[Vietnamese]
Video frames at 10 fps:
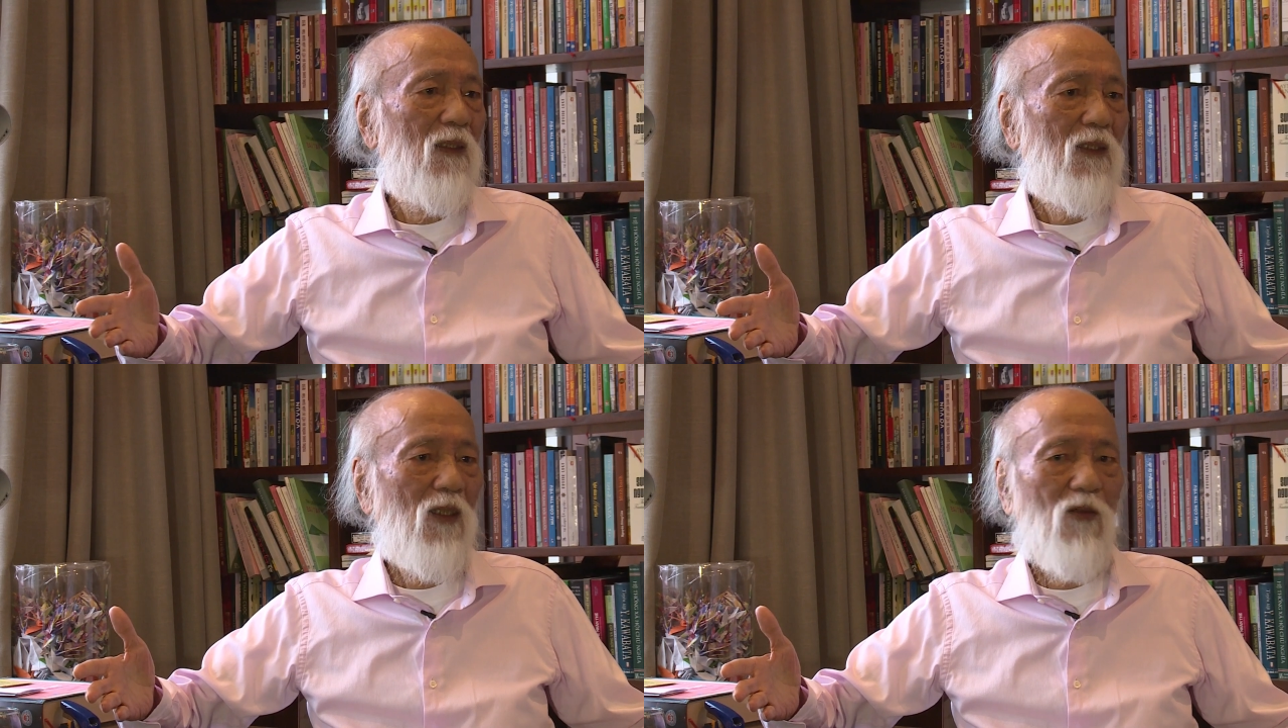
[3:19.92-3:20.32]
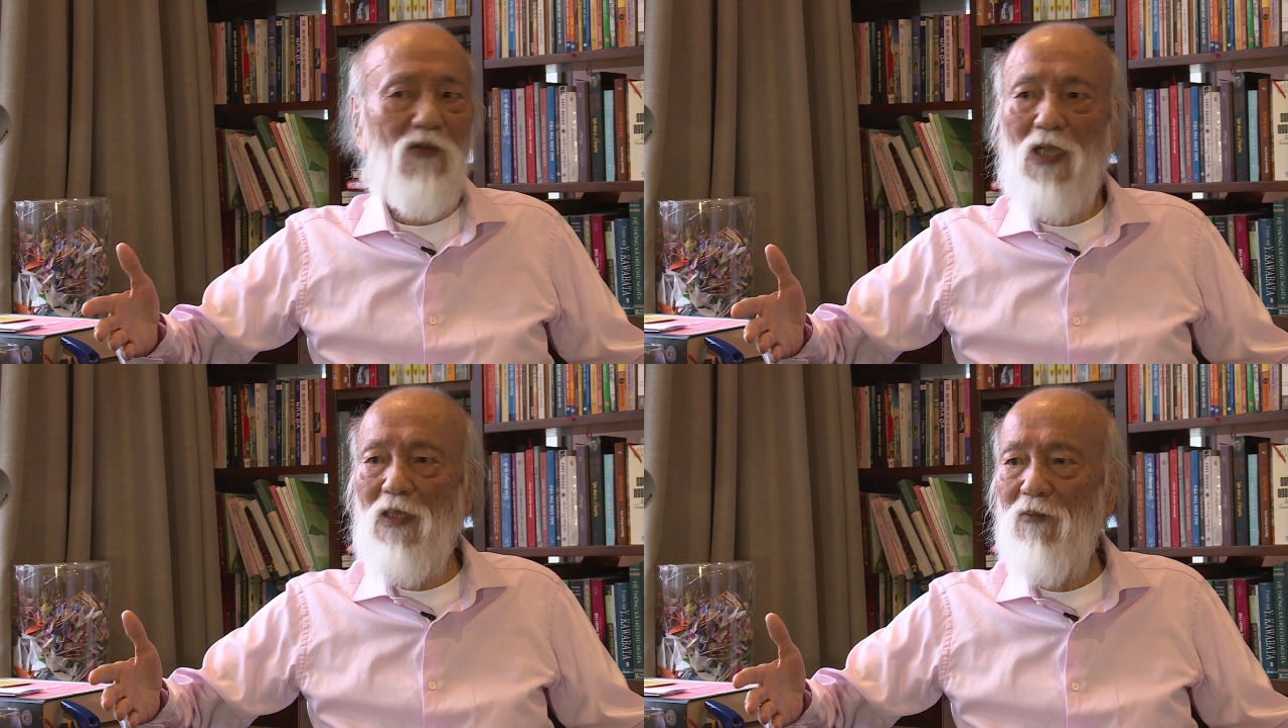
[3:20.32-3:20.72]
Không
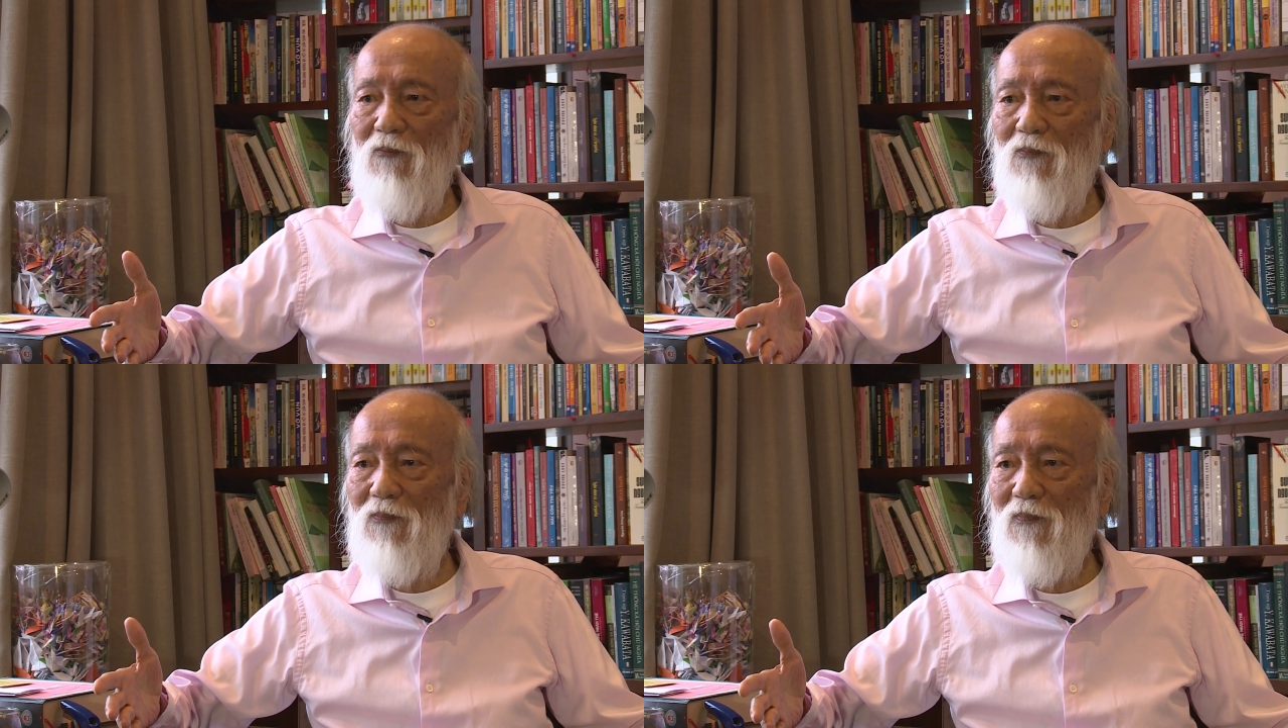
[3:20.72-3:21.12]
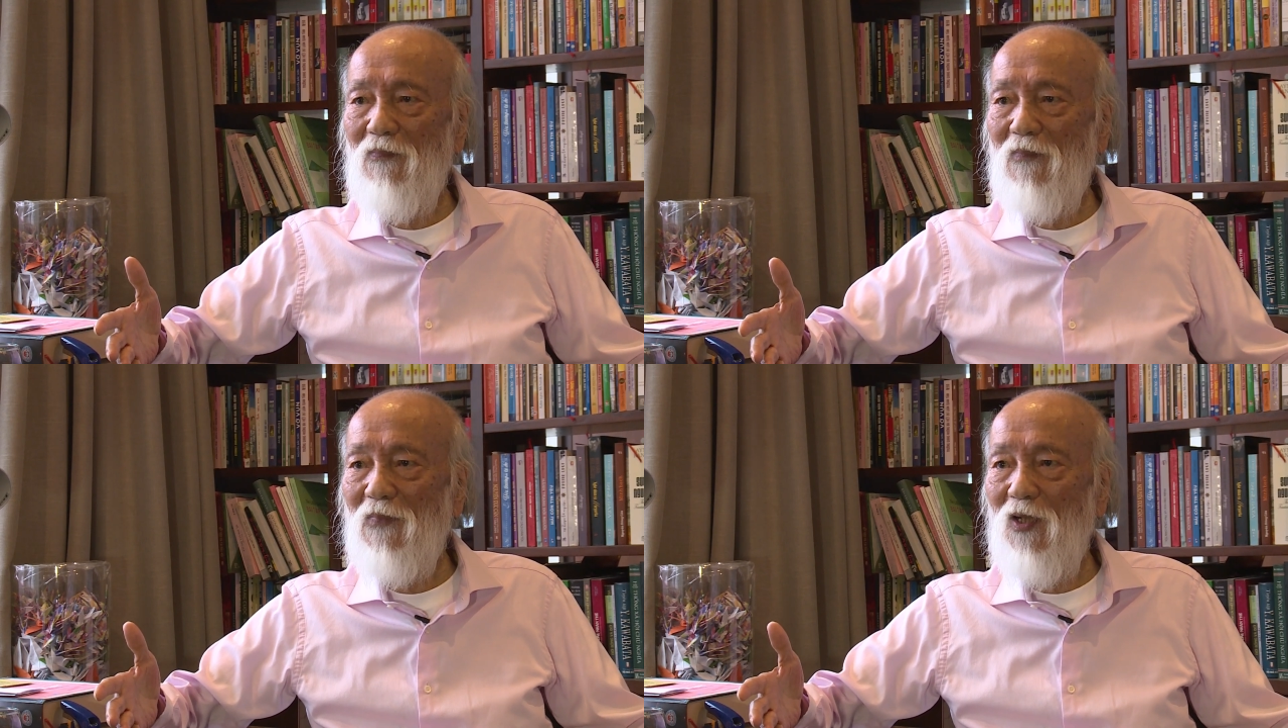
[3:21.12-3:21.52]
cần,
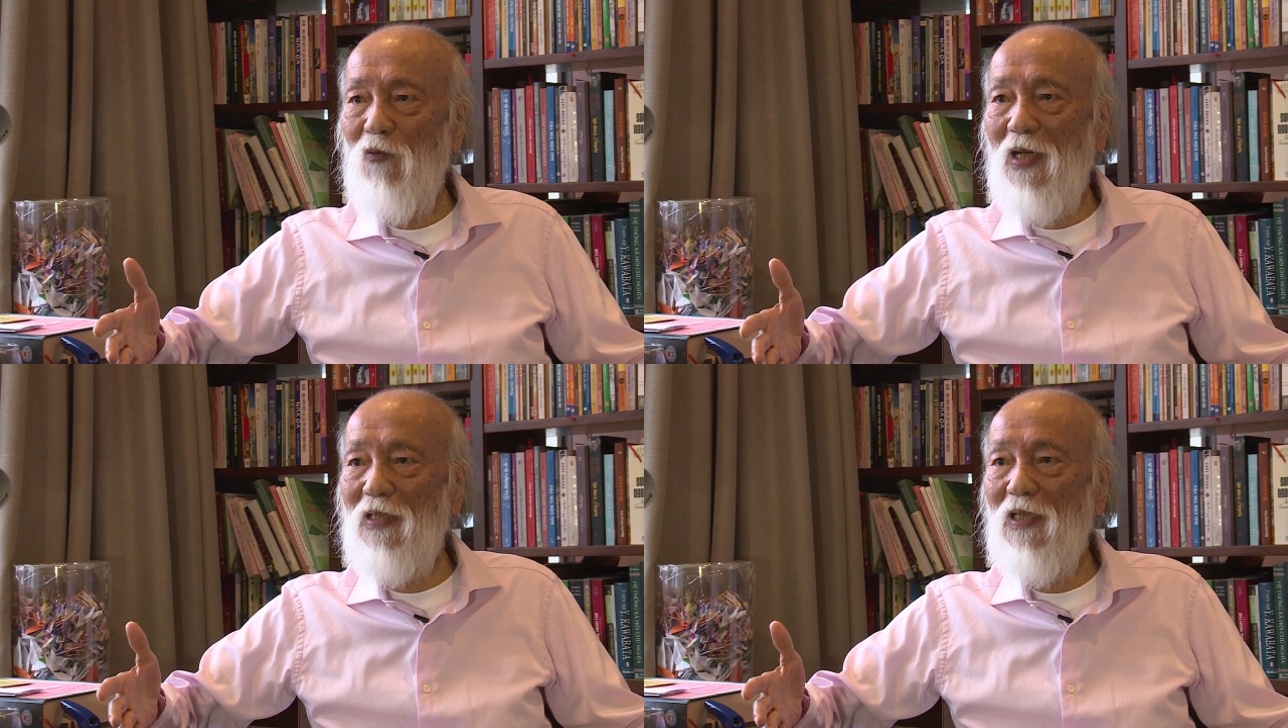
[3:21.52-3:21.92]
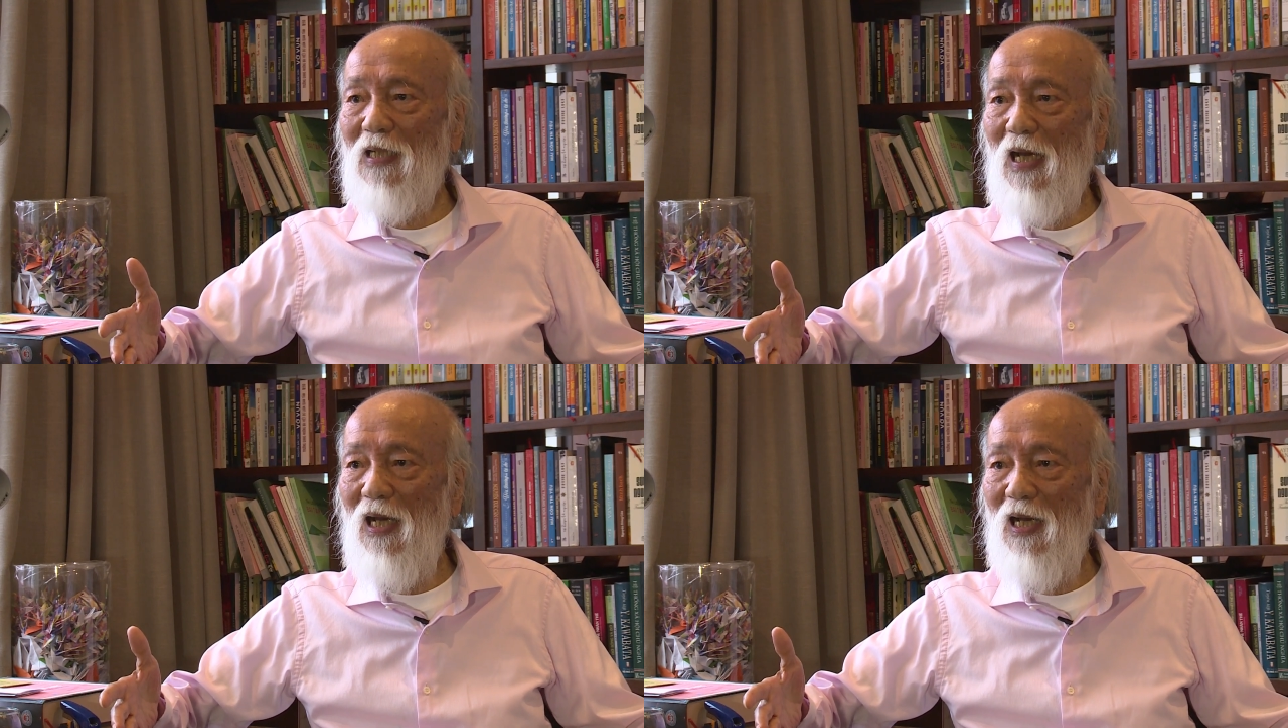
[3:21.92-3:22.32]
không ai cần
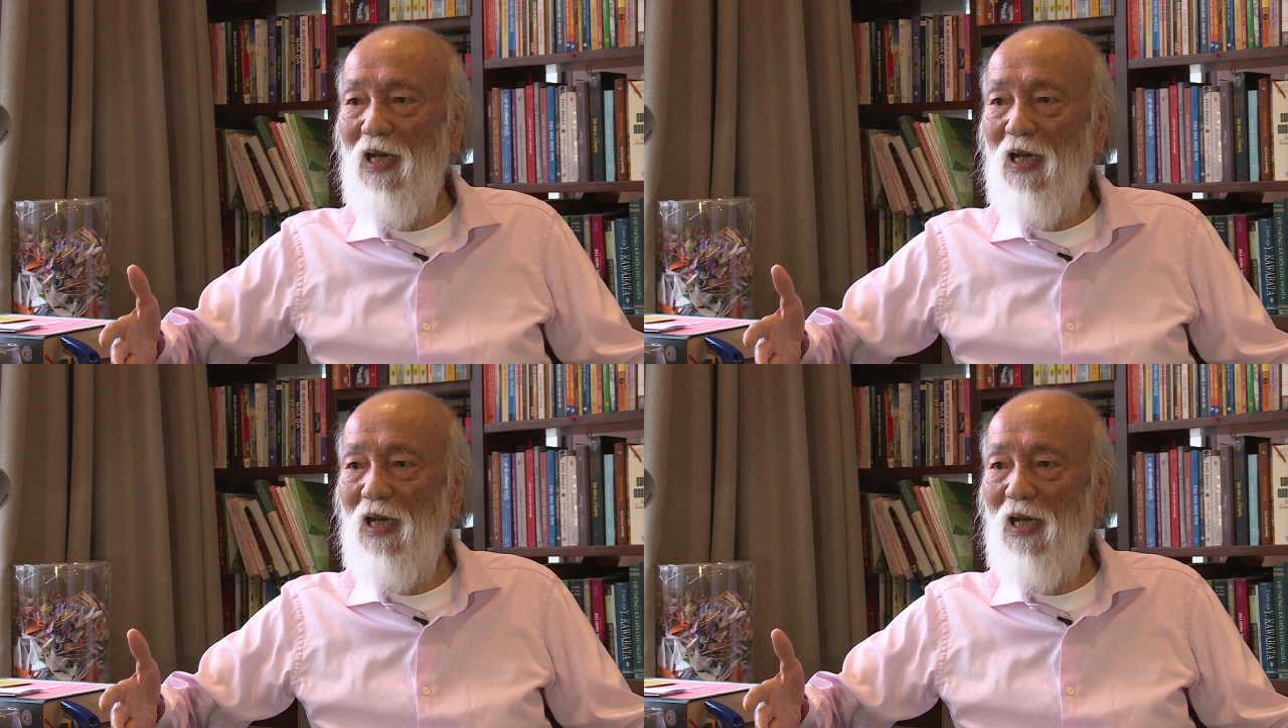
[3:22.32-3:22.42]
cả.